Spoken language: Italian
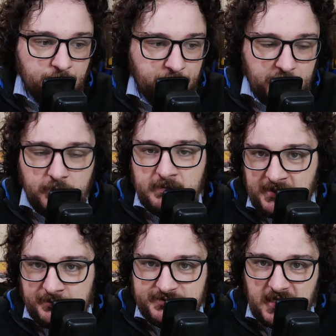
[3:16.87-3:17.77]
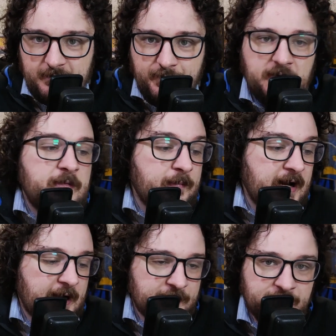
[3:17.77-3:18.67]
Poi, come dico sempre, mi
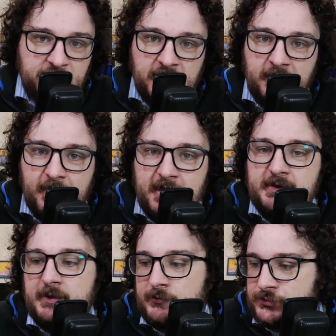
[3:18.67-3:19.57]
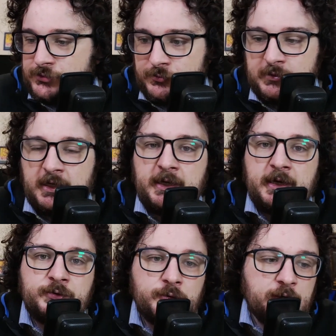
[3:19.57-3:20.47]
mancano degli elementi, non sono un
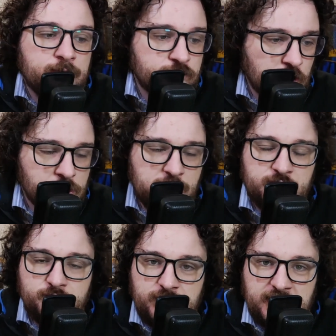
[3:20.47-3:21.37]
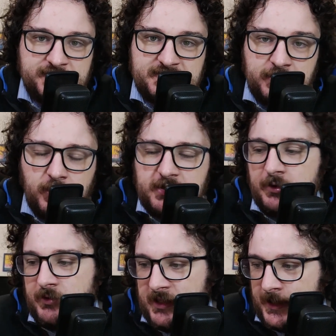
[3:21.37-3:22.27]
allenatore, non so cosa succede a Zingogna,
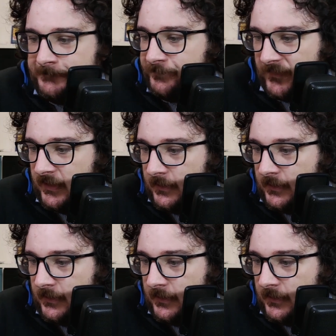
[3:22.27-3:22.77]
quindi